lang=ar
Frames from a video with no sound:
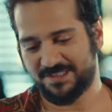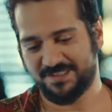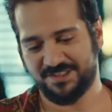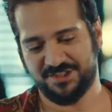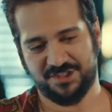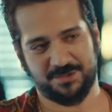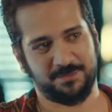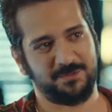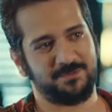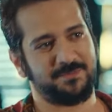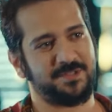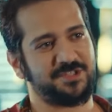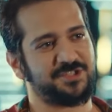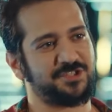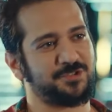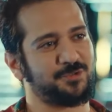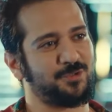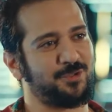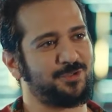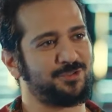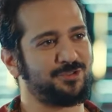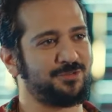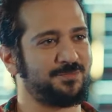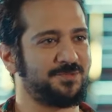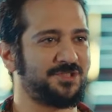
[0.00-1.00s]
كنت على رأس
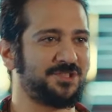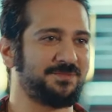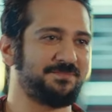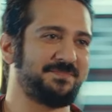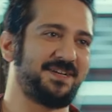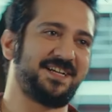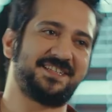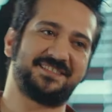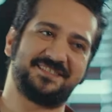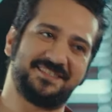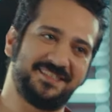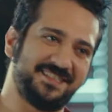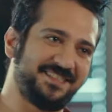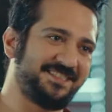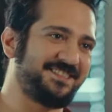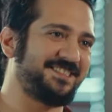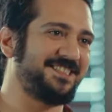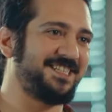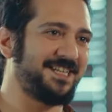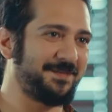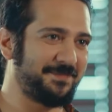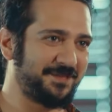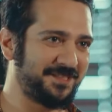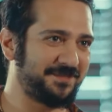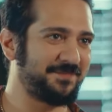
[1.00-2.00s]
عملي ما سمعت شي
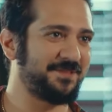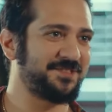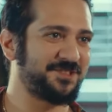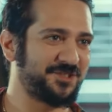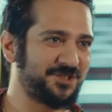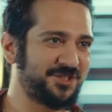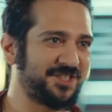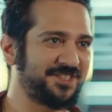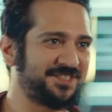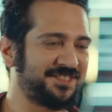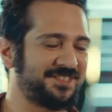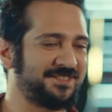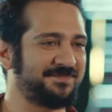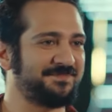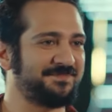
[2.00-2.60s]
بصراحة من يلي عم